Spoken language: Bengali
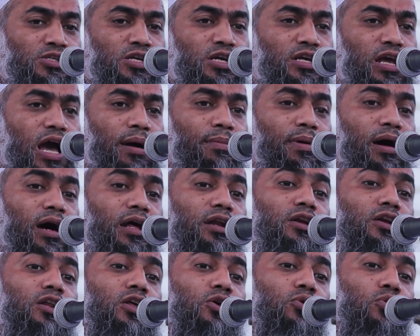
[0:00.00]
ঠিক আমার
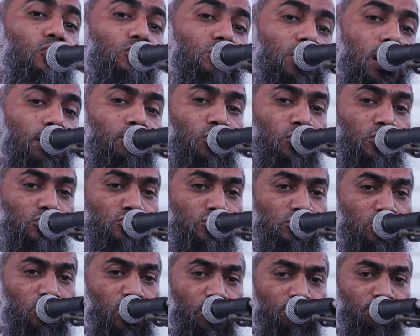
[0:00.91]
নিখুঁত আমলও
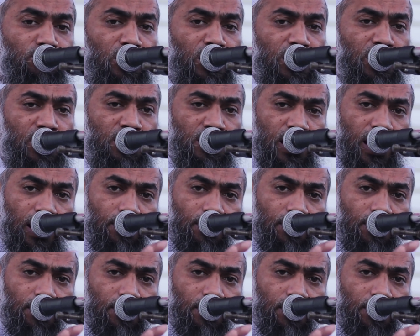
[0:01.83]
যদি রব বলেন